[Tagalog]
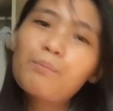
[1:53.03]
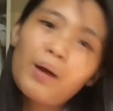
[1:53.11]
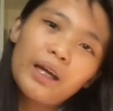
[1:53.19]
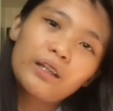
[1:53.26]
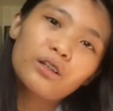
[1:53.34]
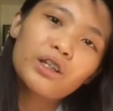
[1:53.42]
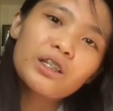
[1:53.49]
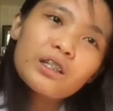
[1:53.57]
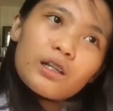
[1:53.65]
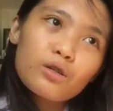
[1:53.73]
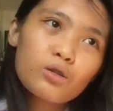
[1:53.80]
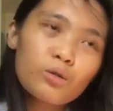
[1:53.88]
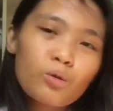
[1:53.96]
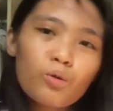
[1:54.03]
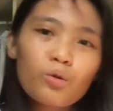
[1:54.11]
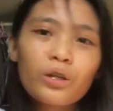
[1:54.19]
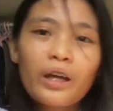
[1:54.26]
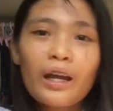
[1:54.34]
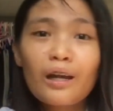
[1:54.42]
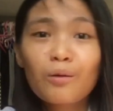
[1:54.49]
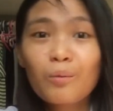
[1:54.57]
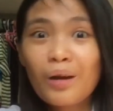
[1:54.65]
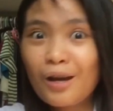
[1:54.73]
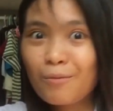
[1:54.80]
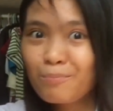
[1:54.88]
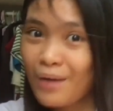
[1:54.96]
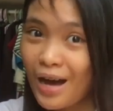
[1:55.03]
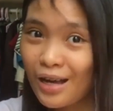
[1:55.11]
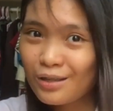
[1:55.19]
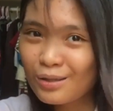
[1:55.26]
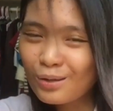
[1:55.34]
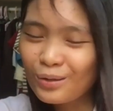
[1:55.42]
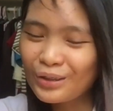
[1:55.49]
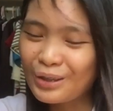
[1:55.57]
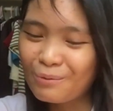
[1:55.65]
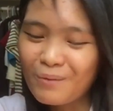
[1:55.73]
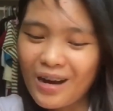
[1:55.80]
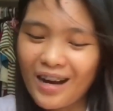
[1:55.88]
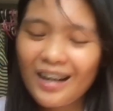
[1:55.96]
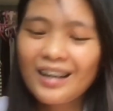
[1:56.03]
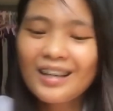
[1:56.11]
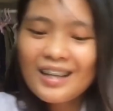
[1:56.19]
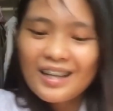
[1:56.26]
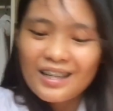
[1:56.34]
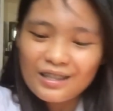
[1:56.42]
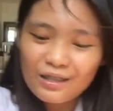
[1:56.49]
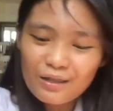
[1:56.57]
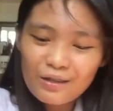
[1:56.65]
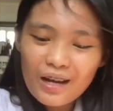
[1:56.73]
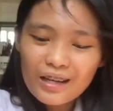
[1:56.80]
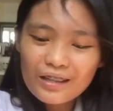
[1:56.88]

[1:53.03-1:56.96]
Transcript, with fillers: reminders ng school, kailan walang pasok, di ba? So,